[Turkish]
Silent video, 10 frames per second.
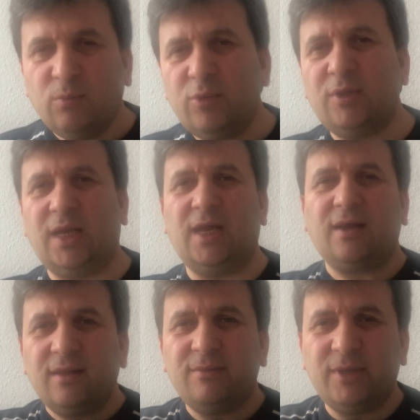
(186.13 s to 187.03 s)
Bununla
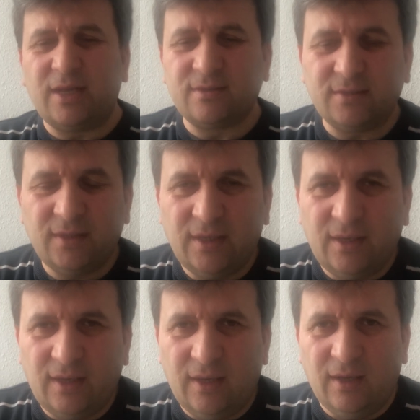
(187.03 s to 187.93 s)
alakalı biraz
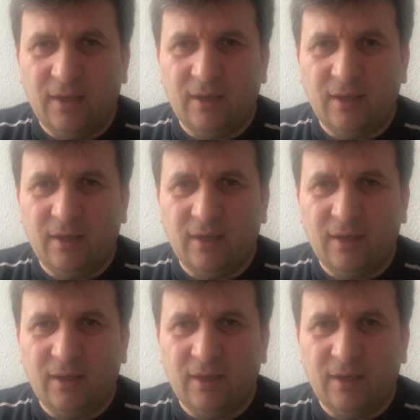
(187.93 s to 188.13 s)
e,